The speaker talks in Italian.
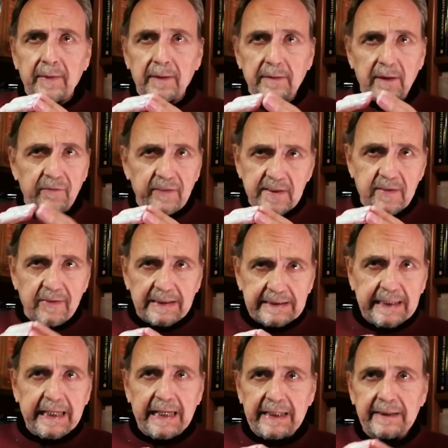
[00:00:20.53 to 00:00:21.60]
del Festival
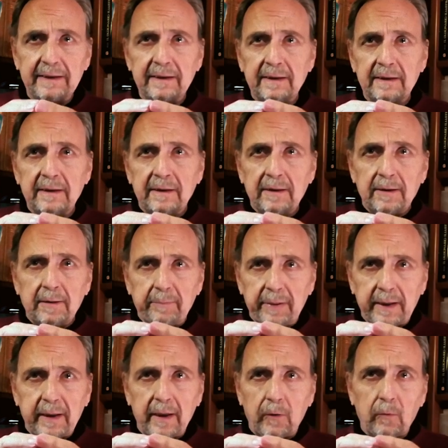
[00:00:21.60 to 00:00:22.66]
di Cannes,
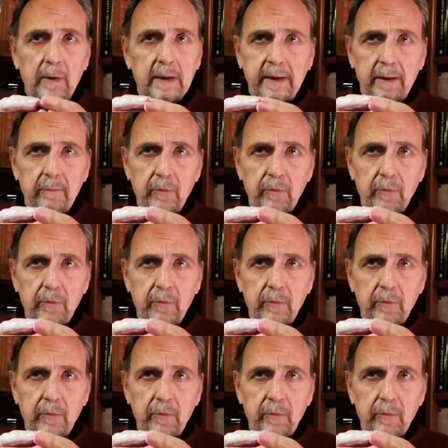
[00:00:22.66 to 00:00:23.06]
perché qualche